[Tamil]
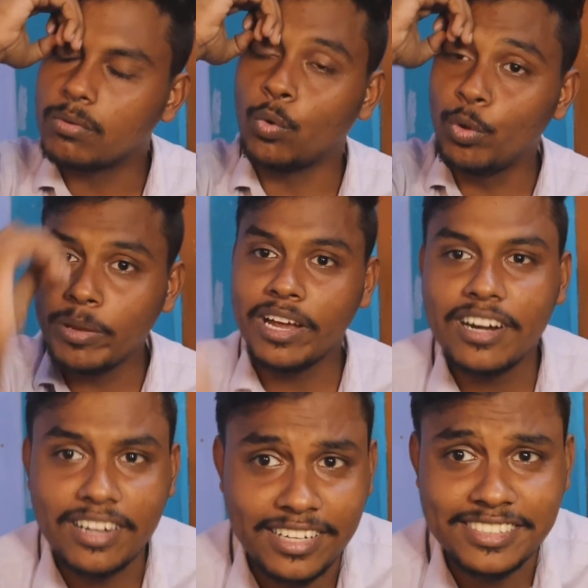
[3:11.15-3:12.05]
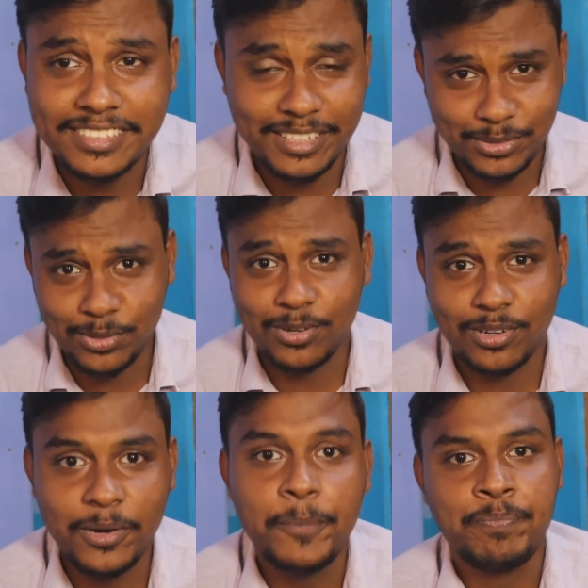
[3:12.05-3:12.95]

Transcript: கொடுமையான டாஸ்க்குன்னு நான் சொல்லணும்